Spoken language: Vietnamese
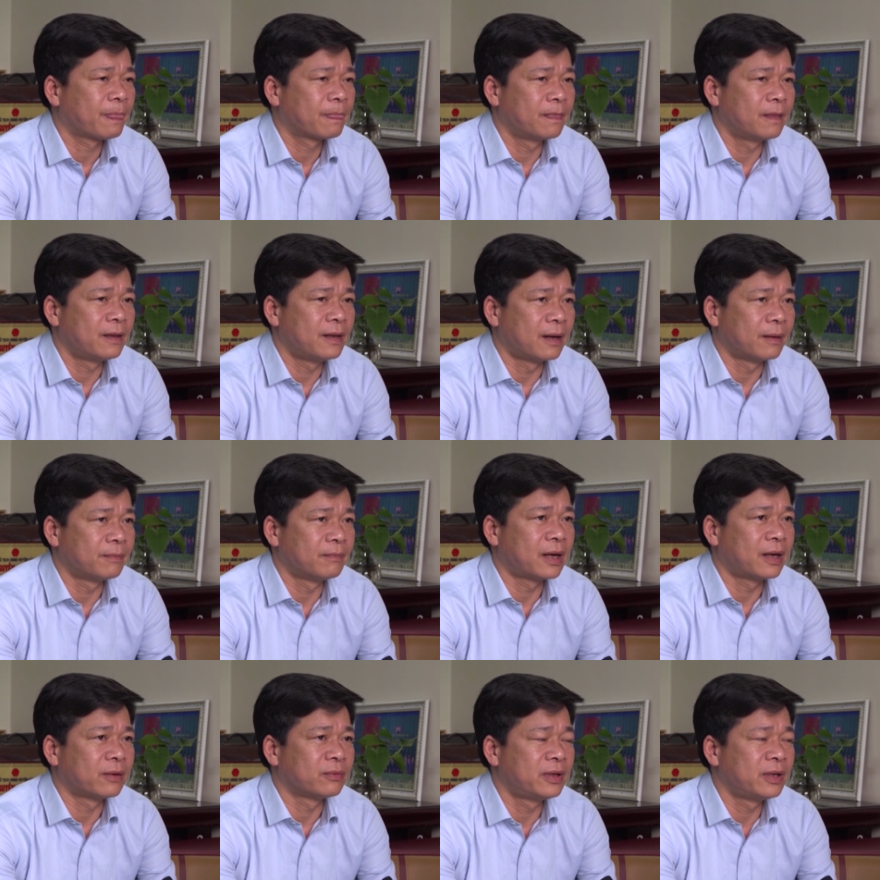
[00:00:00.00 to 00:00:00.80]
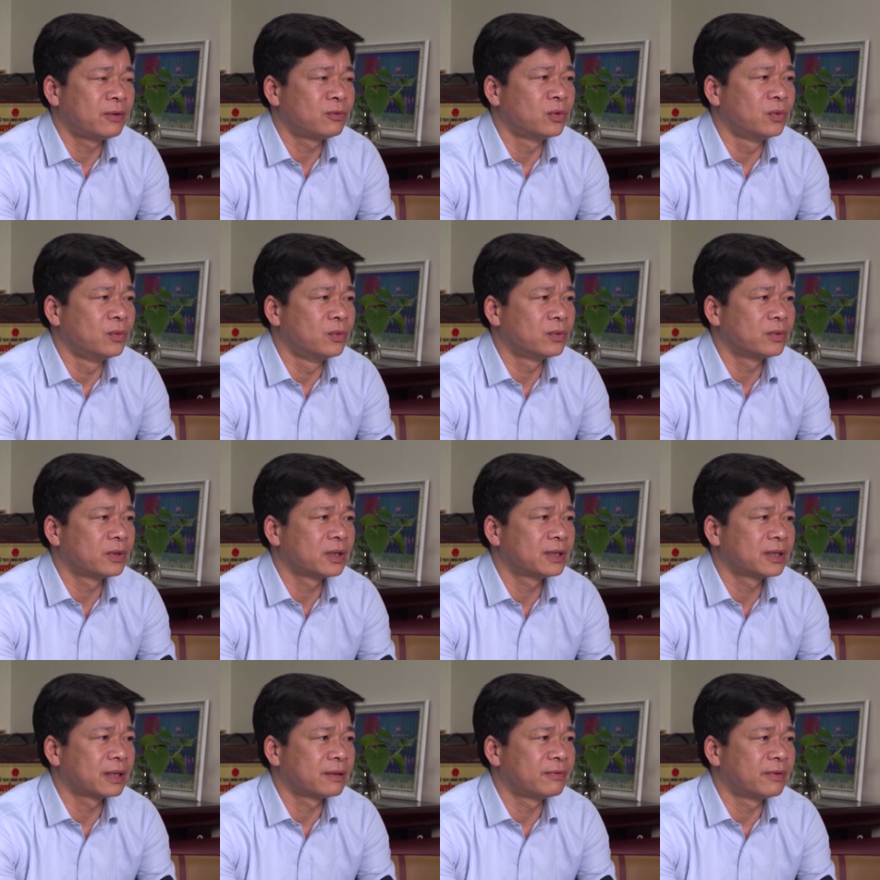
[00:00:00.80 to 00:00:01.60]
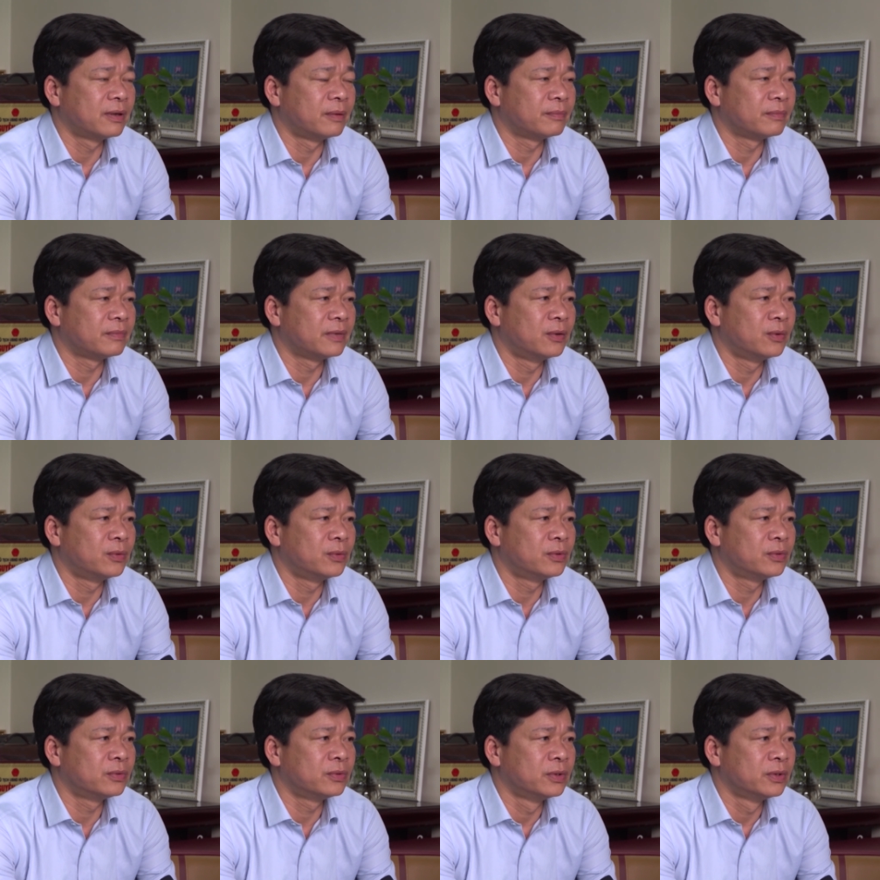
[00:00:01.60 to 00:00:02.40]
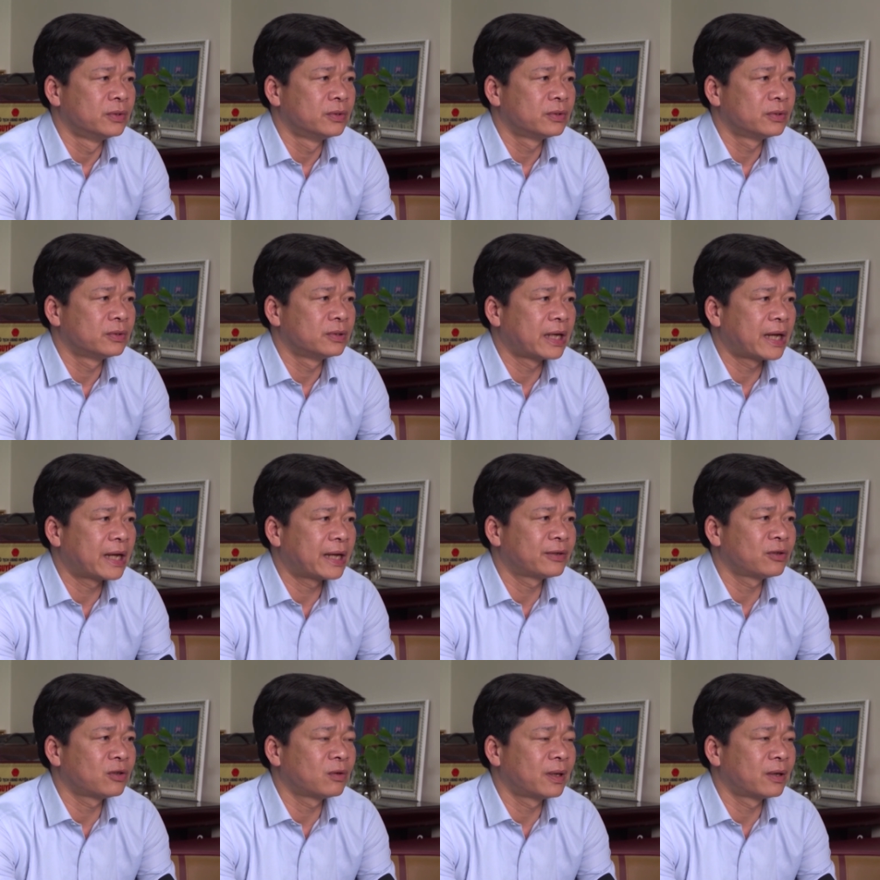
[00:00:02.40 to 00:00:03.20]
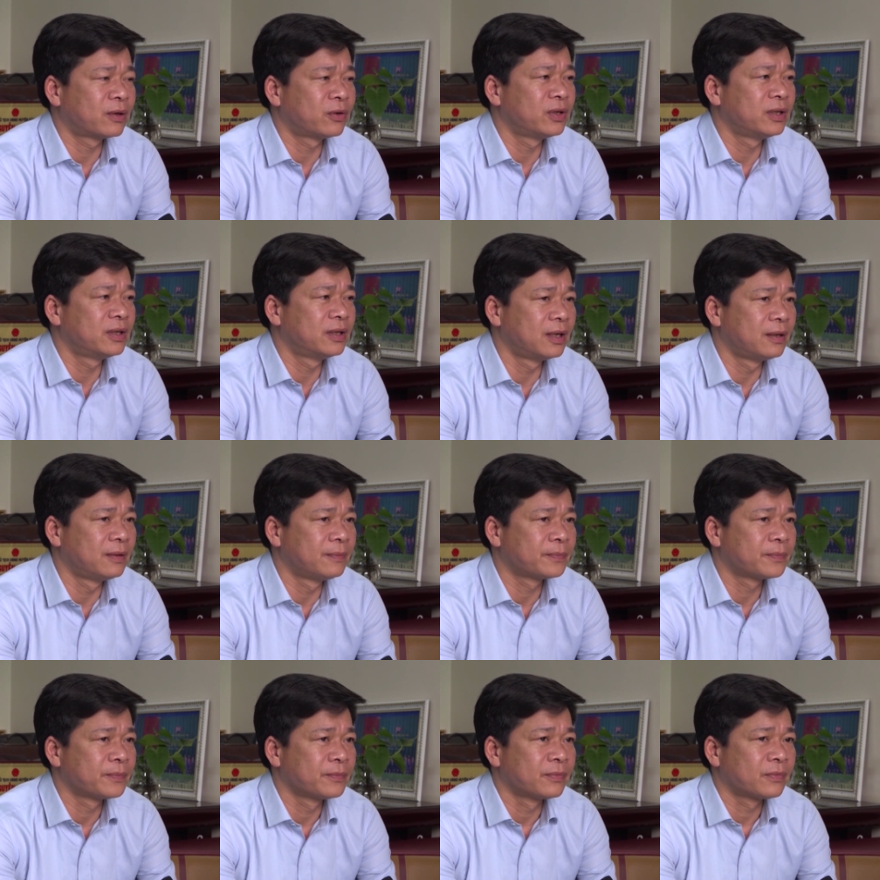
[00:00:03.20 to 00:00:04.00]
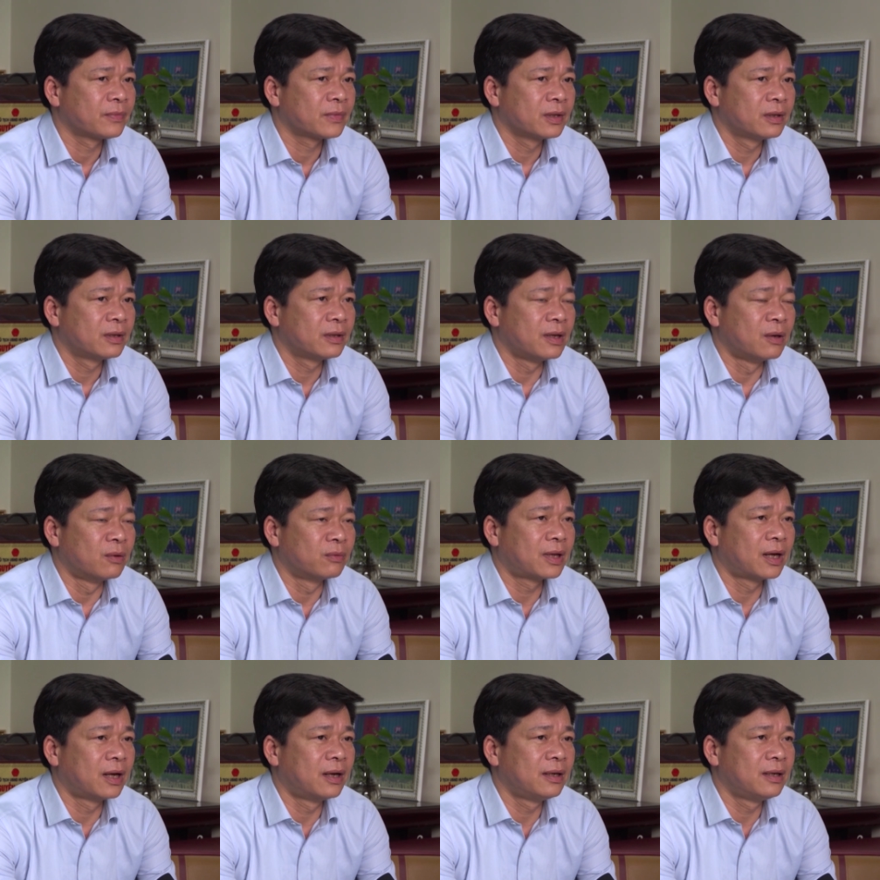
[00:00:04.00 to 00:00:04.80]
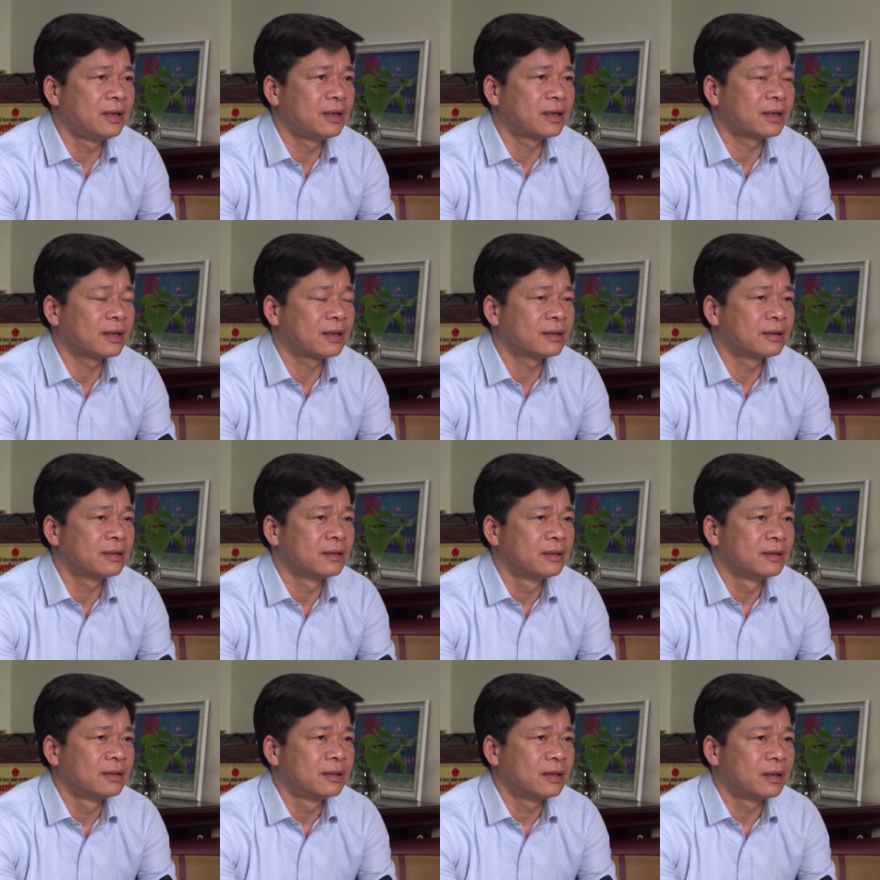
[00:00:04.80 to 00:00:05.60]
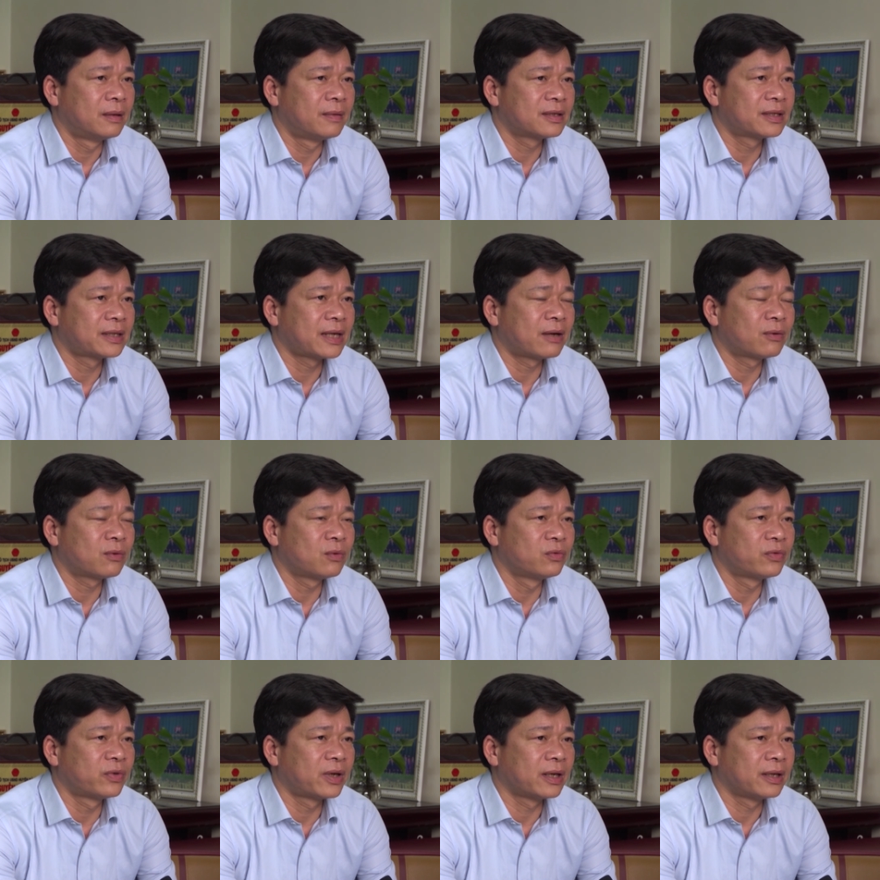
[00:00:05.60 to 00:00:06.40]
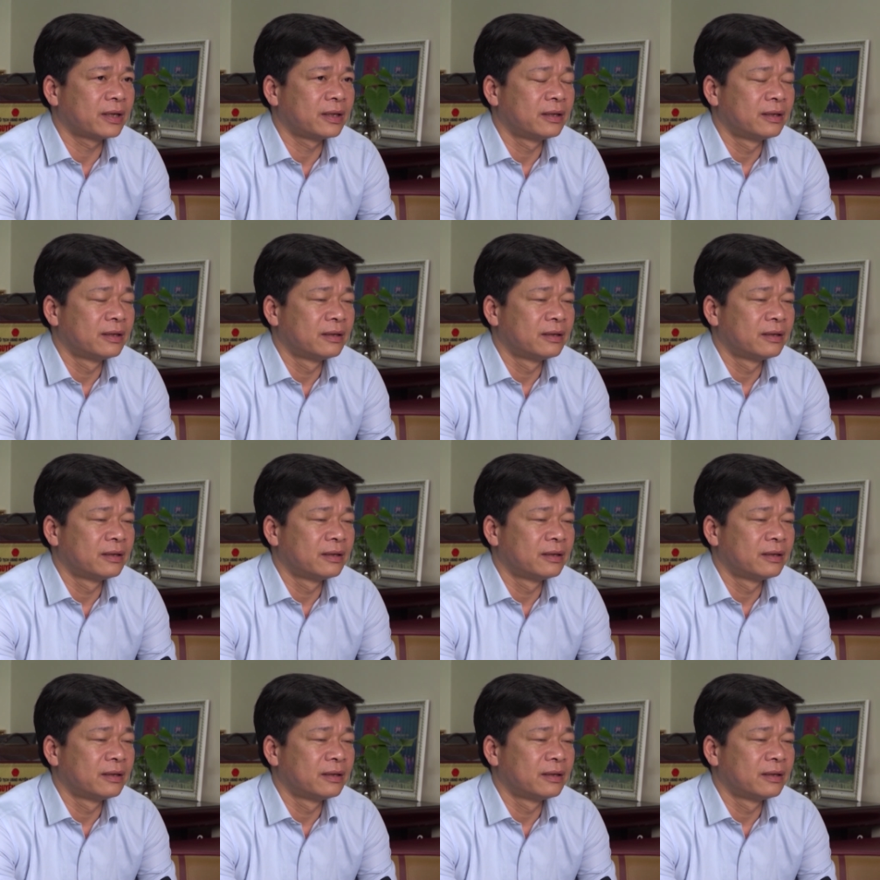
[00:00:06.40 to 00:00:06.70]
để đảm bảo tiêu thụ cái sản phẩm đầu ra cho bà con nhân dân đồng thời là hợp tác xã cũng phải